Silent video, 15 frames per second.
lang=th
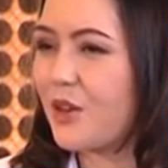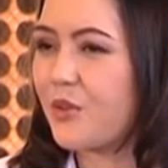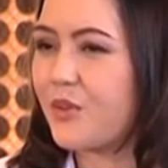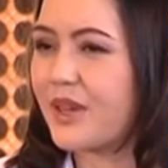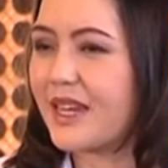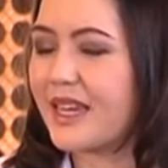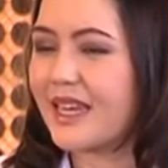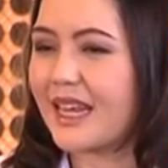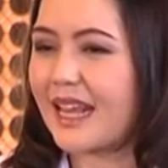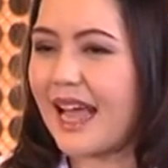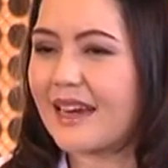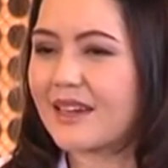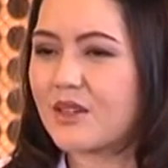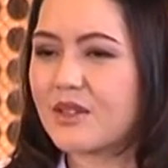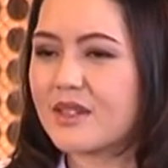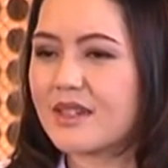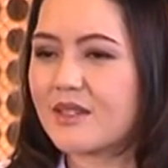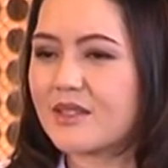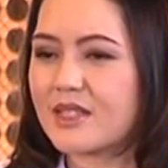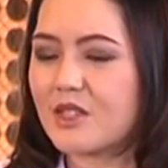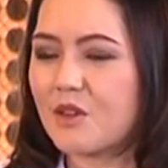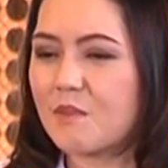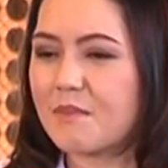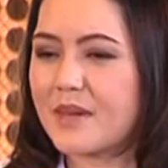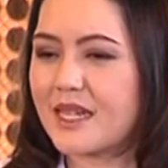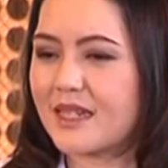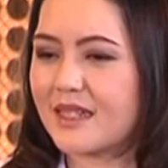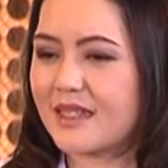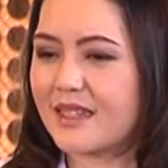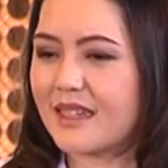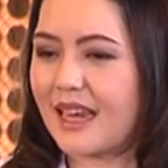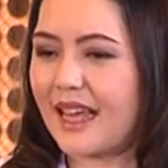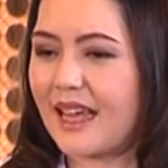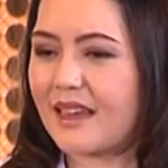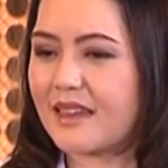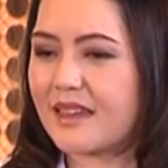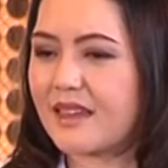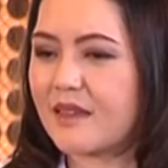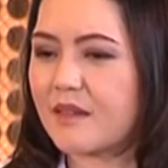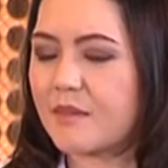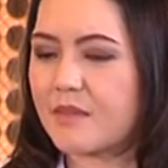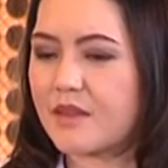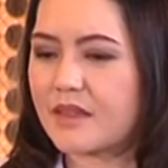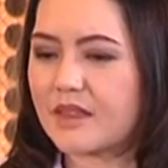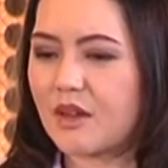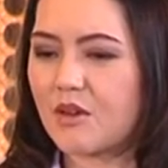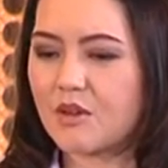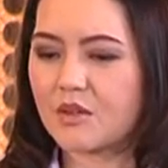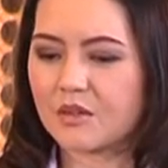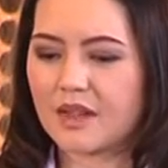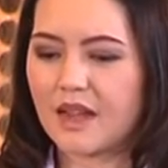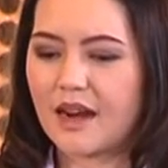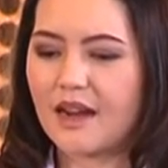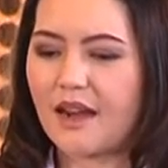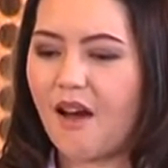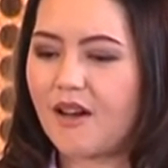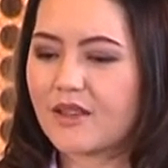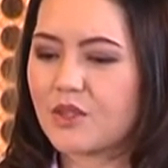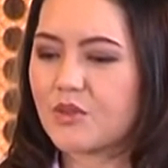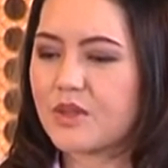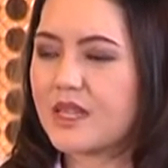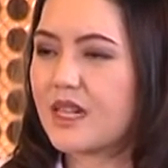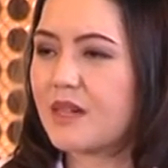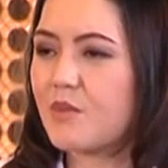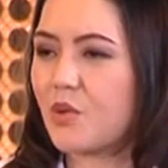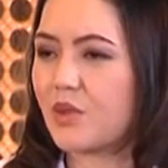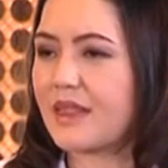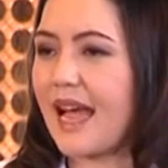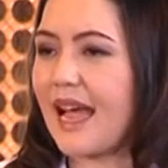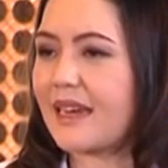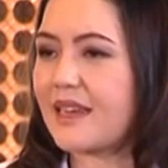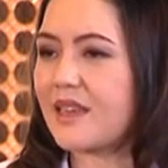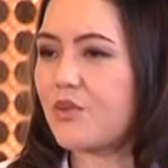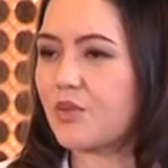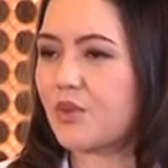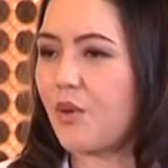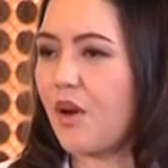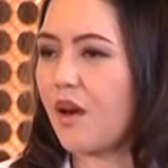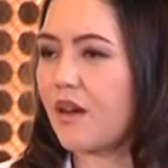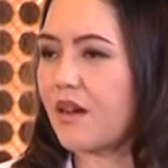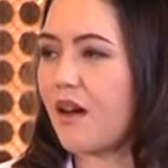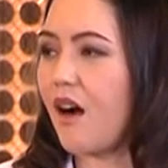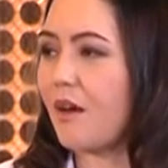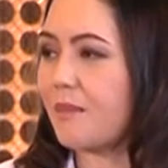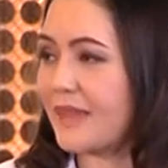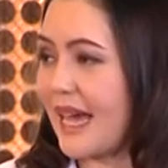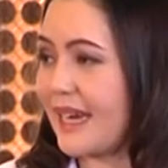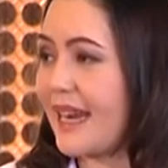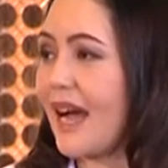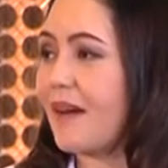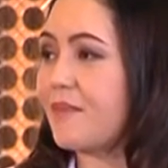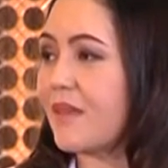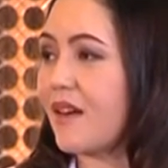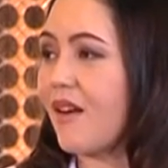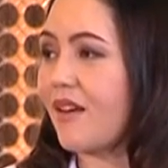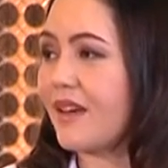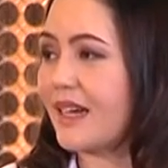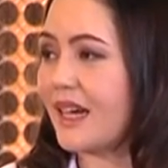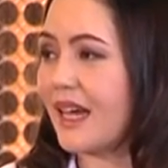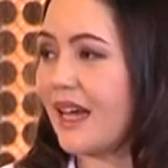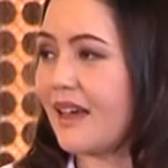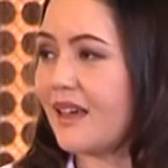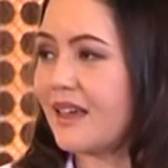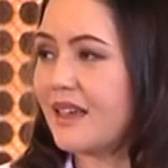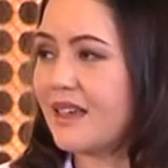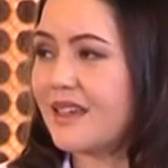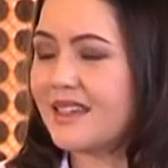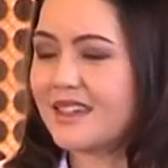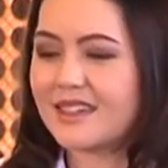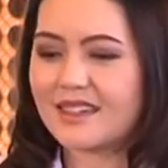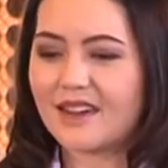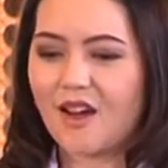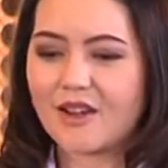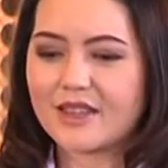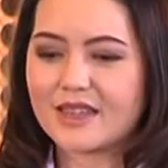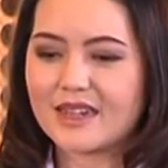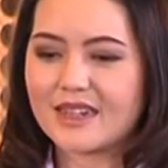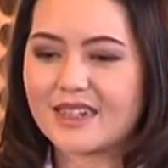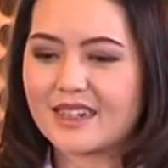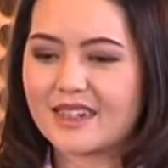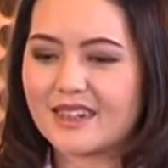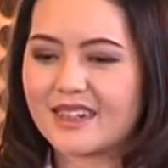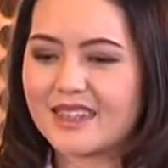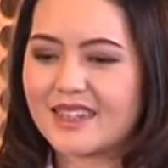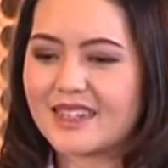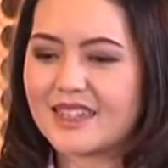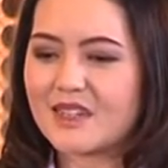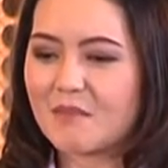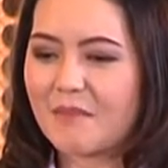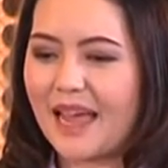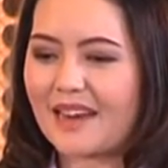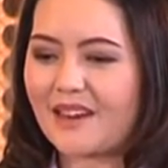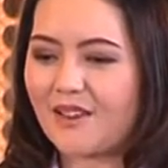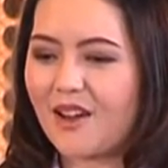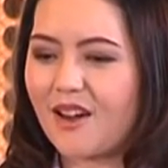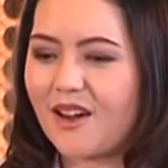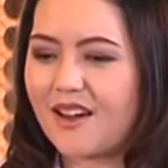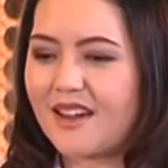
วิธีการก็คือเราจะต้องเปิดนะคะต้องเลาะตรงเยื่อบุตาที่อยู่ตรงขอบตาดำก่อนนะคะคือเลาะเยื่อเนื้อเยื่อขึ้นมาแล้วก็